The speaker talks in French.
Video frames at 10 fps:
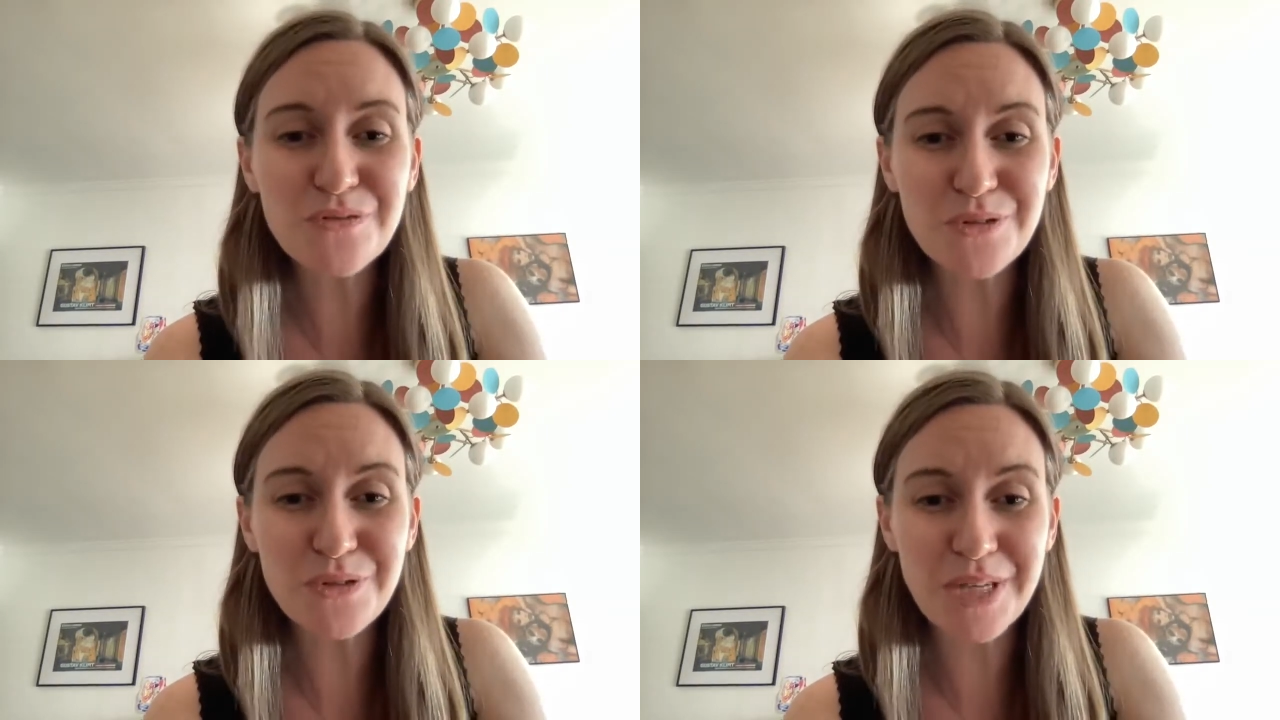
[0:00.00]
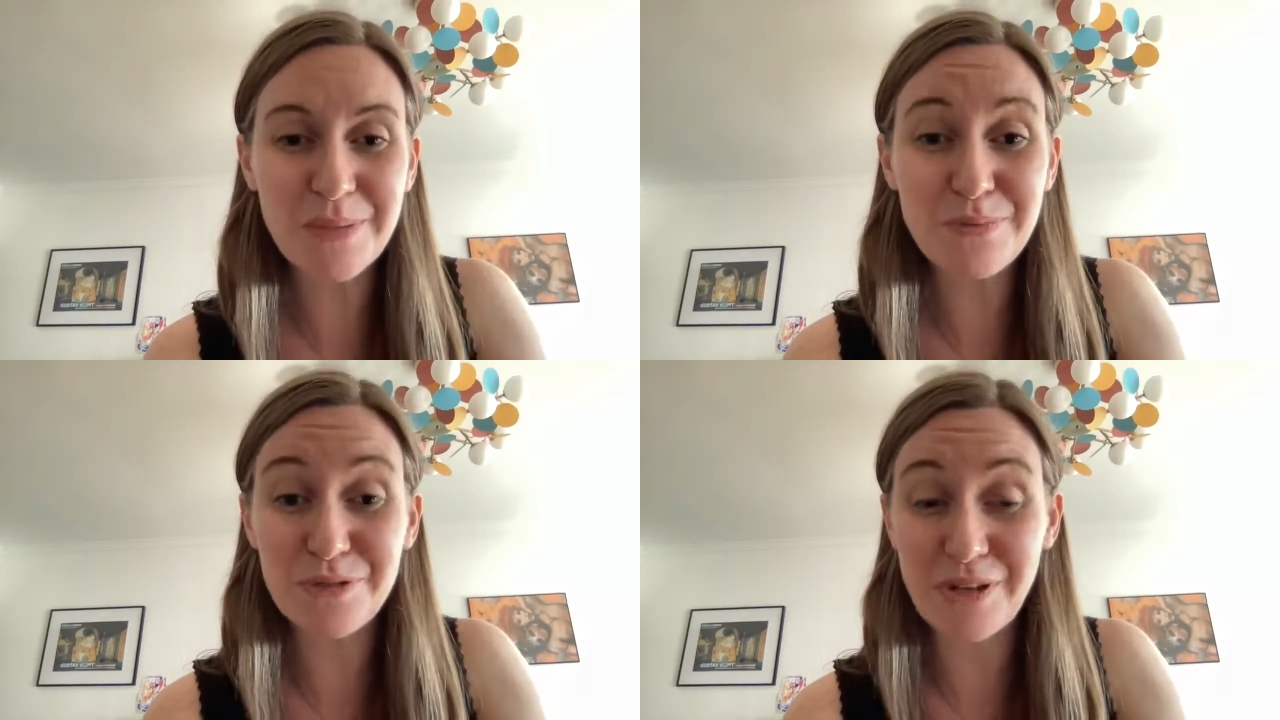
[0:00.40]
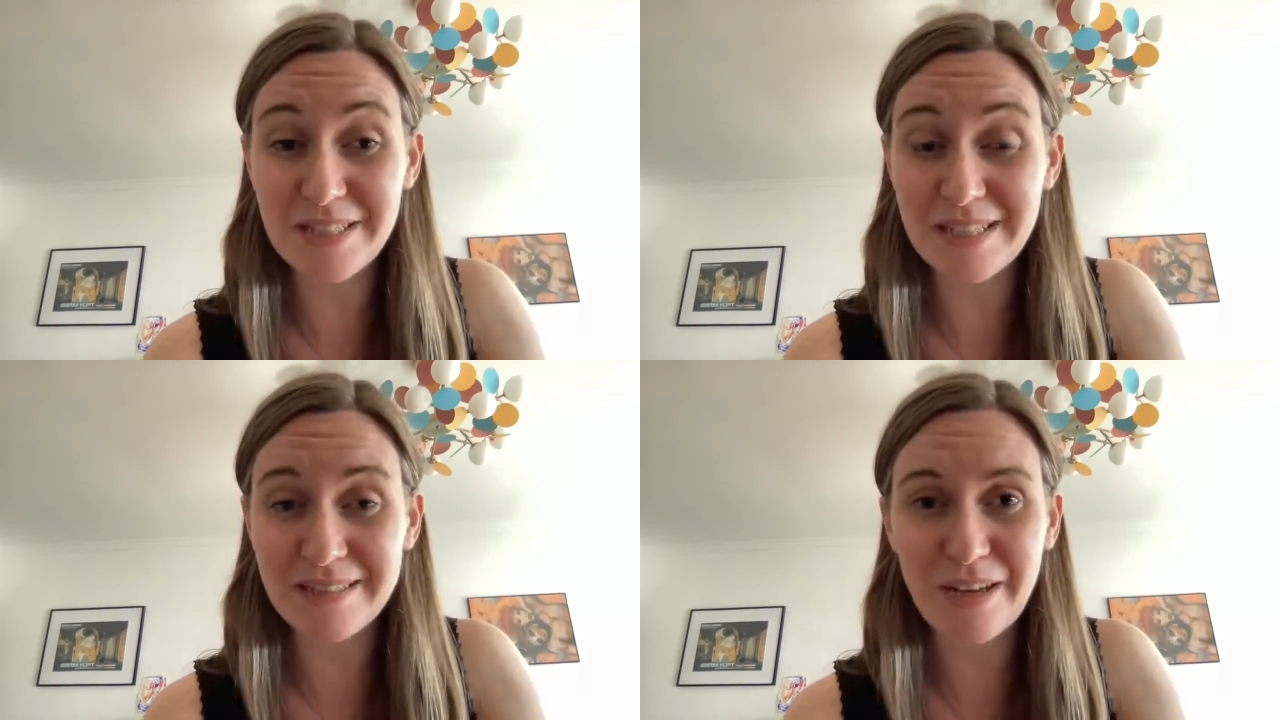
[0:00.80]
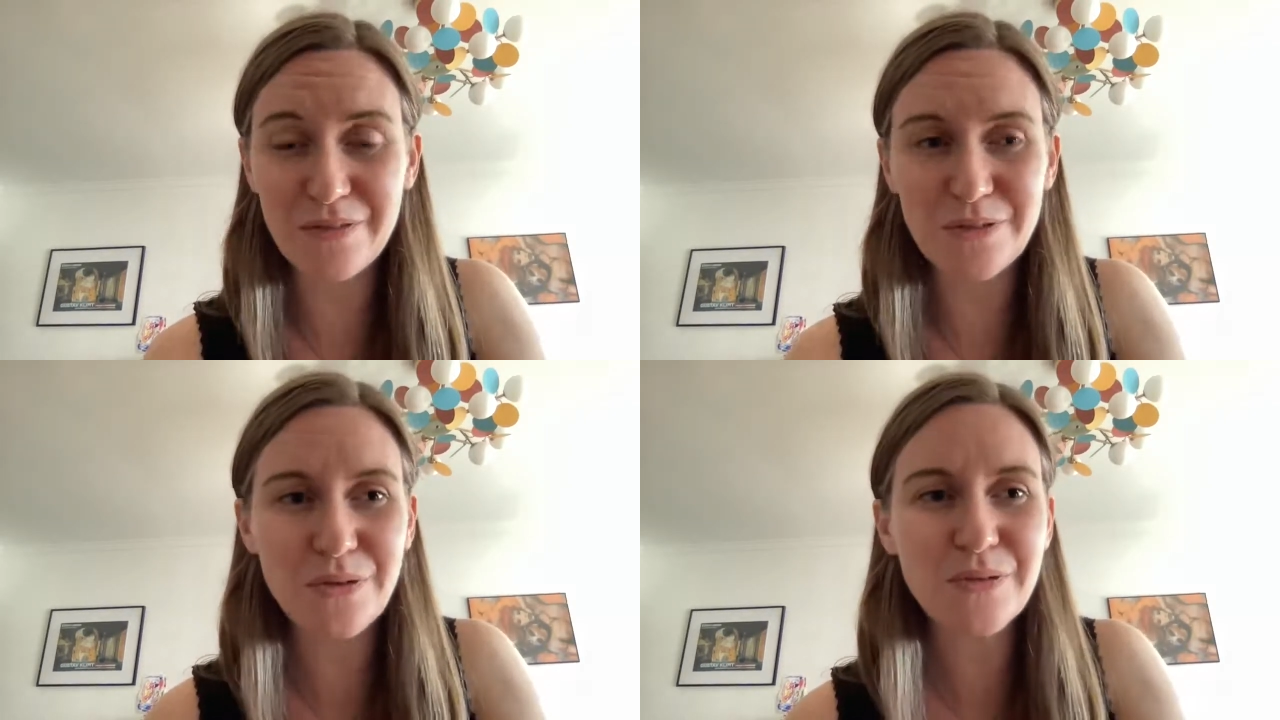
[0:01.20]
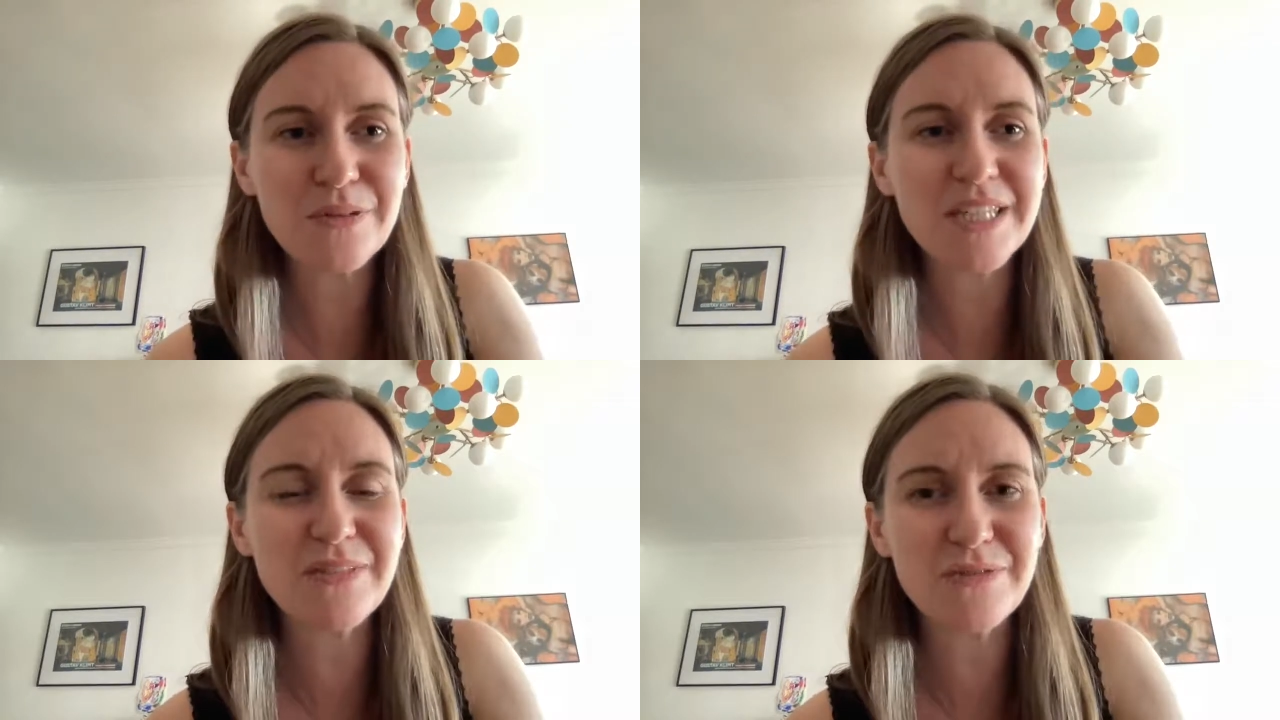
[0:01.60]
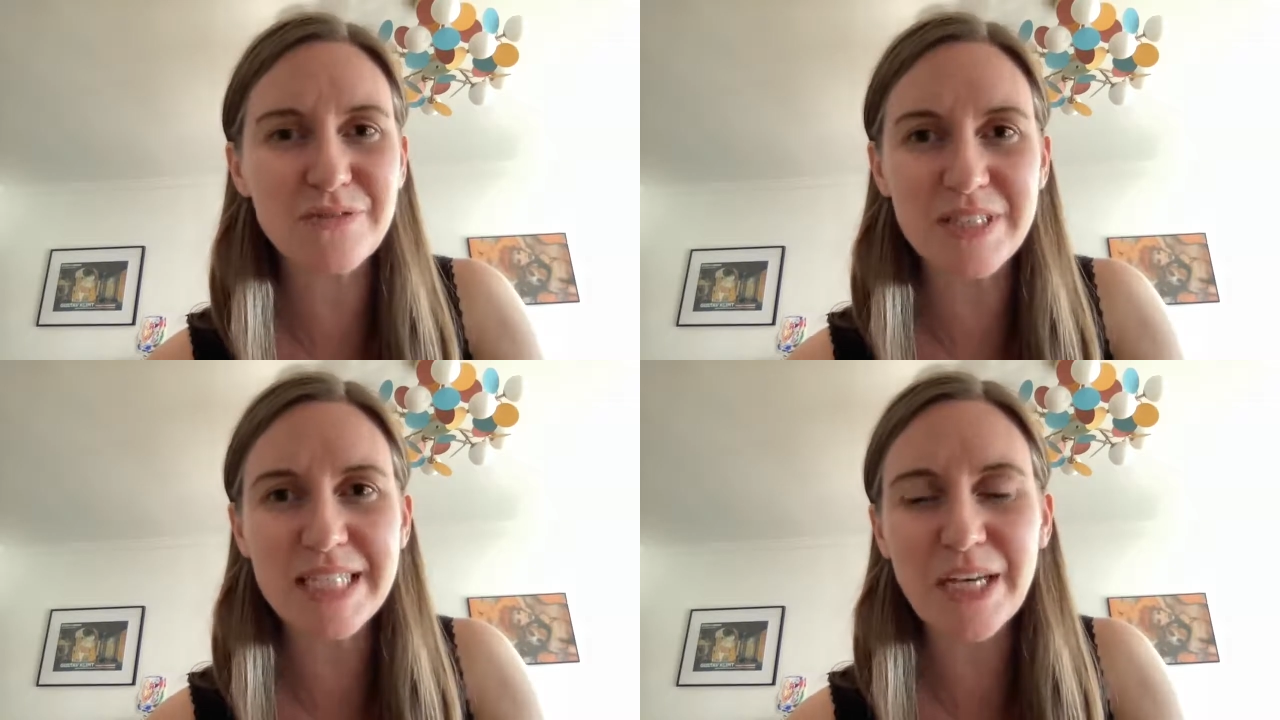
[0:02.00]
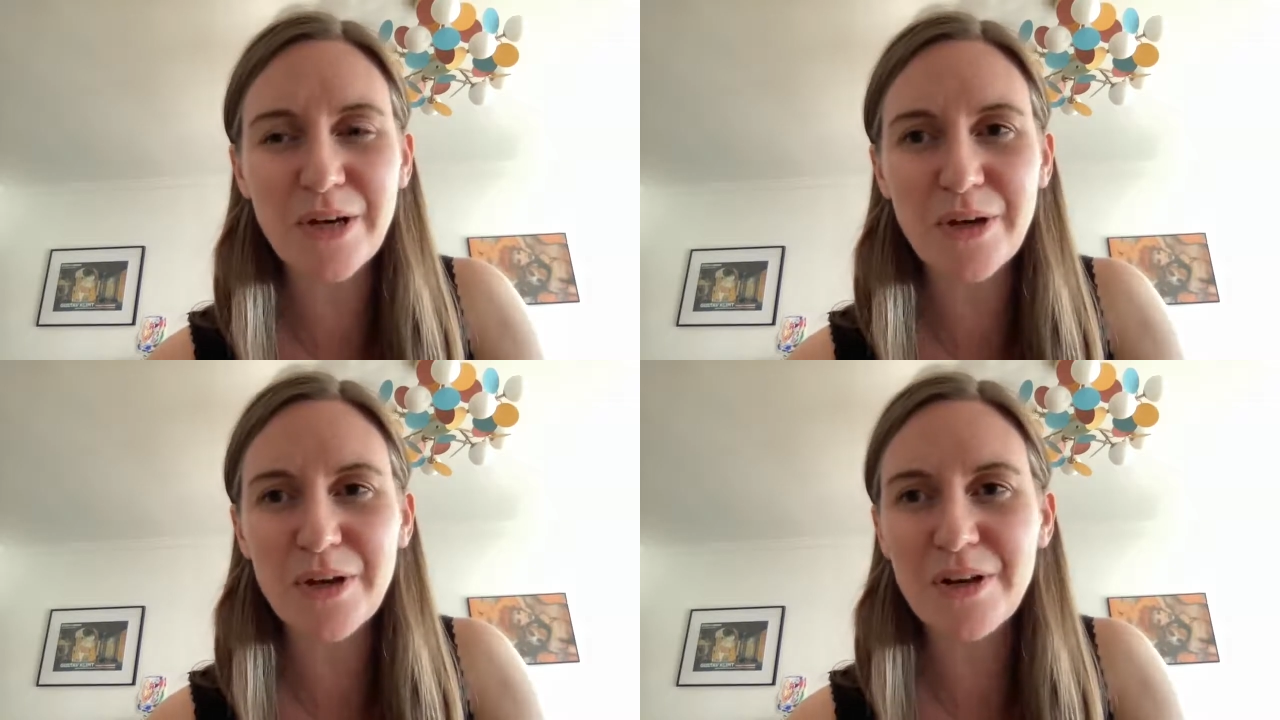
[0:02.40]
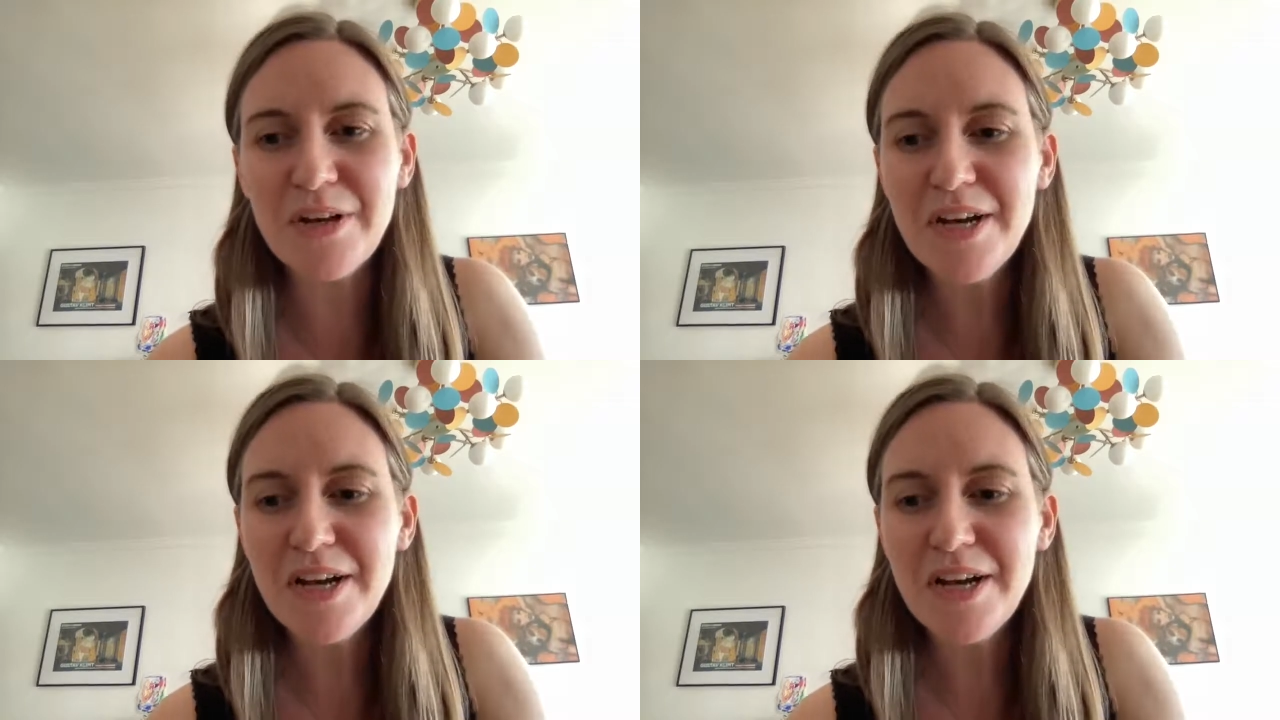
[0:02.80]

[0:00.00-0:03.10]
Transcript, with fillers: vous aurez plusieurs intervenants qui vont venir. Euh,